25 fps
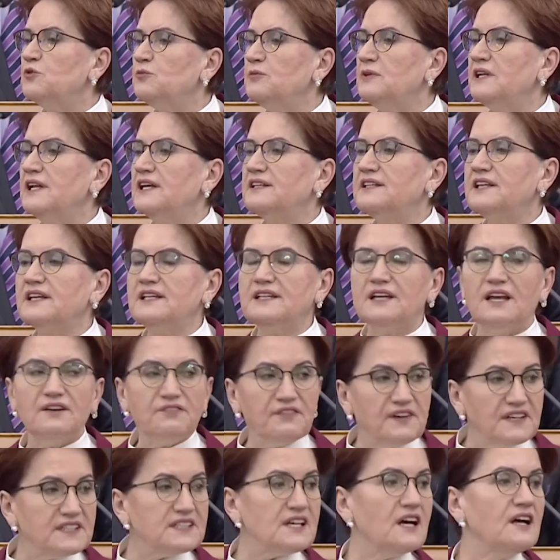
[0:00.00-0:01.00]
bu millete
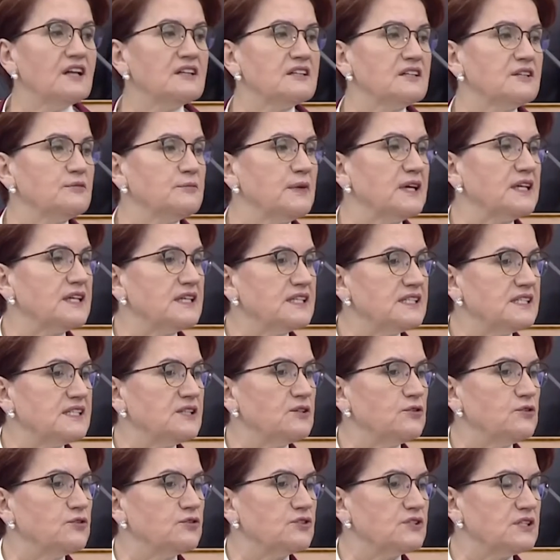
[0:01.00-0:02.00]
nefes aldırmak
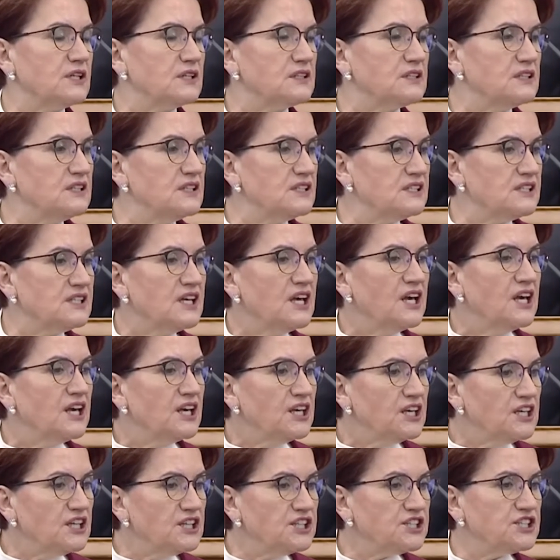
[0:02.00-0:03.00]
istiyorsanız
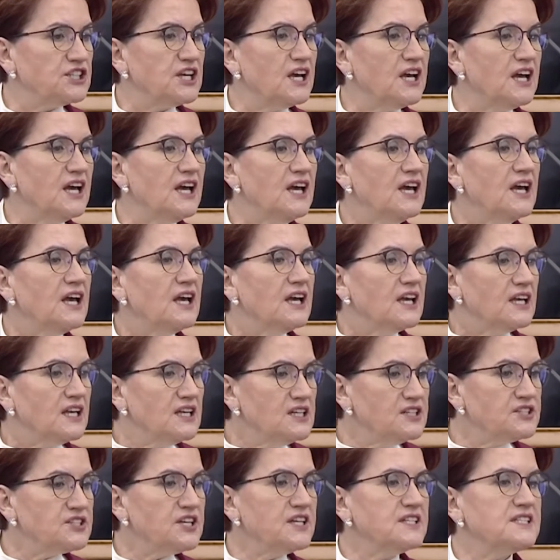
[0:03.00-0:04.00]
işe
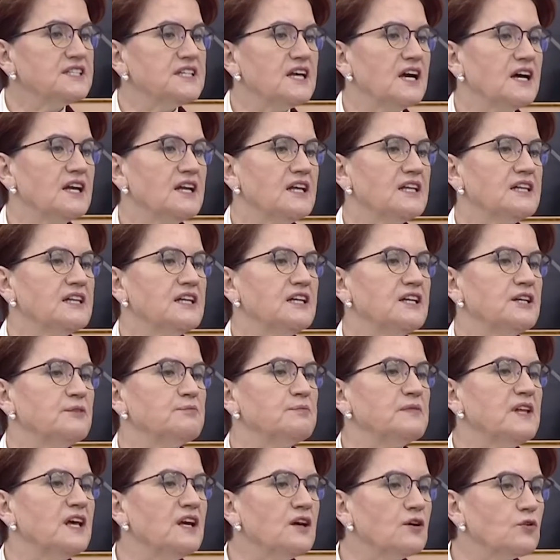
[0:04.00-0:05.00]
ilçe
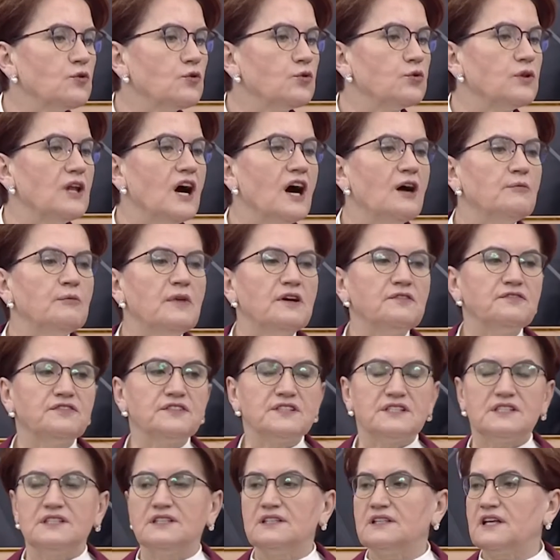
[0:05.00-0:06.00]
ziyaretlerimde kulağıma
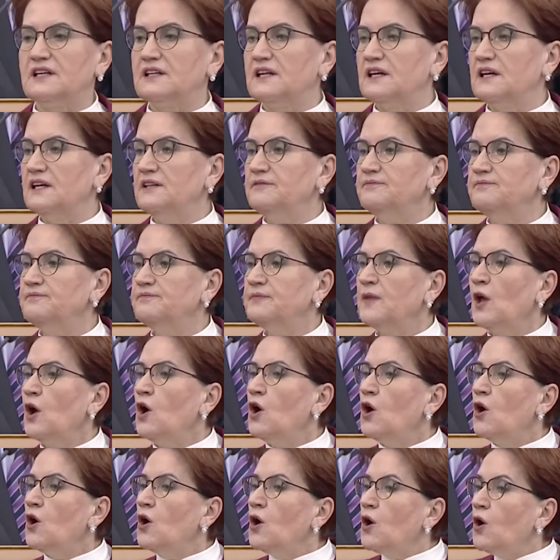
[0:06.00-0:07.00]
fısıldanan
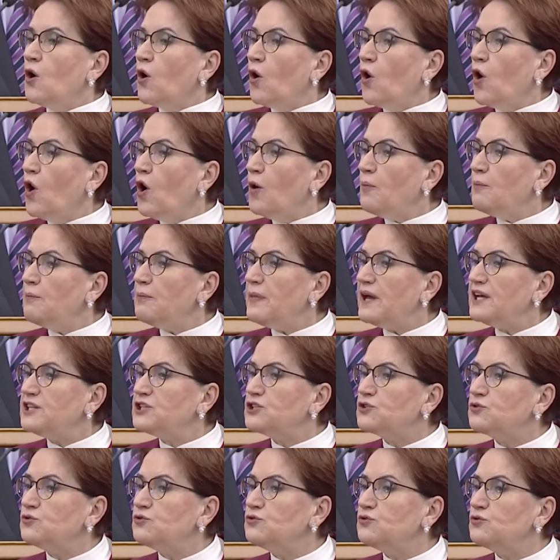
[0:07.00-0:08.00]

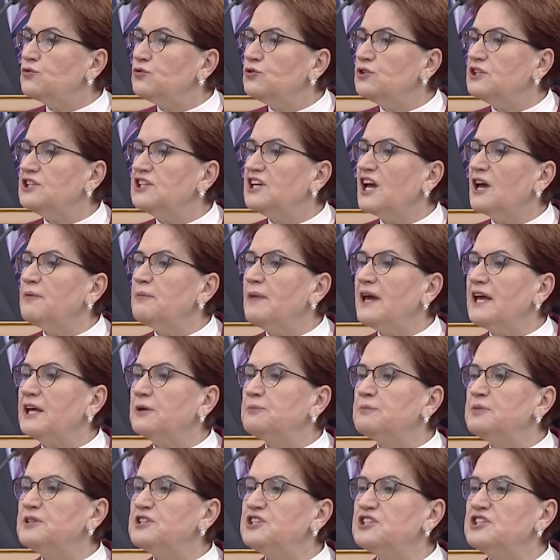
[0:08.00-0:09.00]
15 gündür
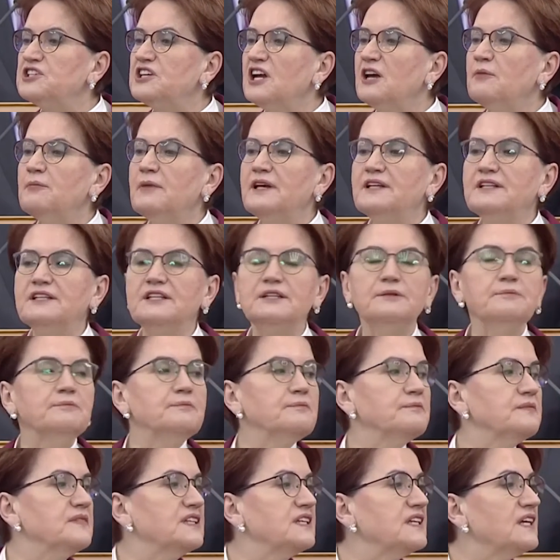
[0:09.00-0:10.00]
yemek
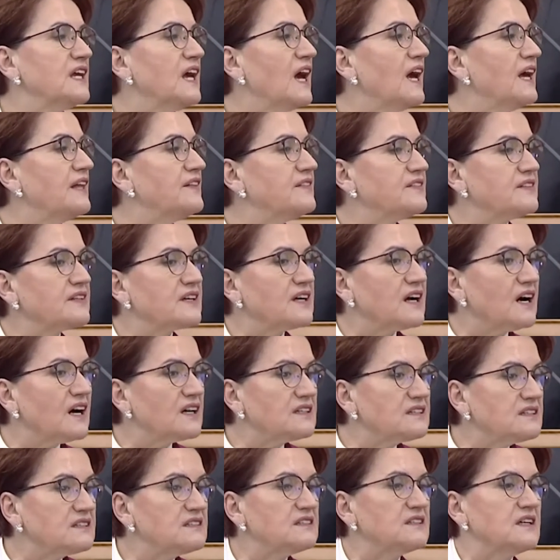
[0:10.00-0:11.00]
pişiremedim diyen
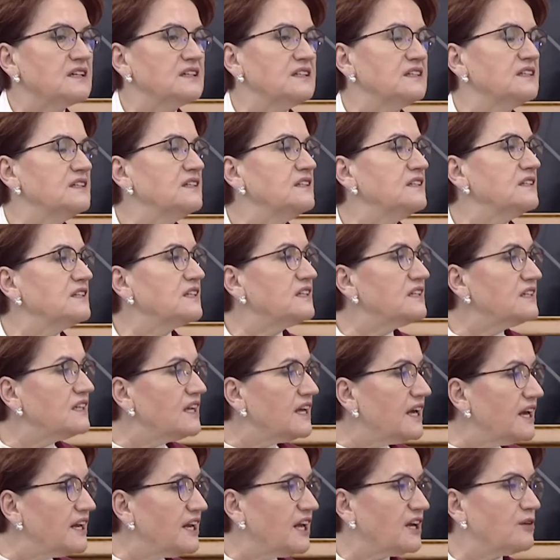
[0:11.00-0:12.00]
kadınları
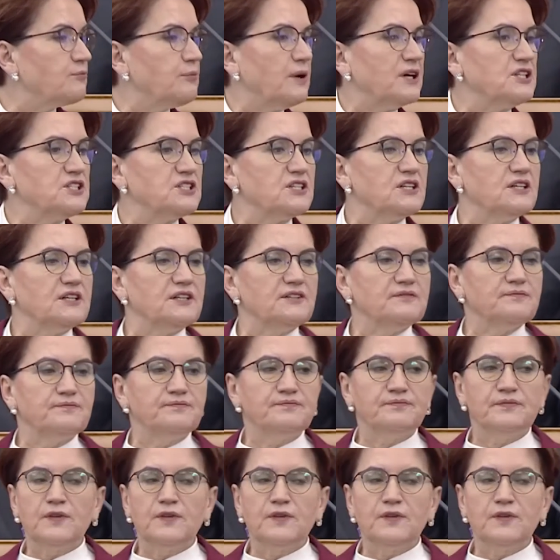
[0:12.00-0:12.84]
dinleyerek başlayın.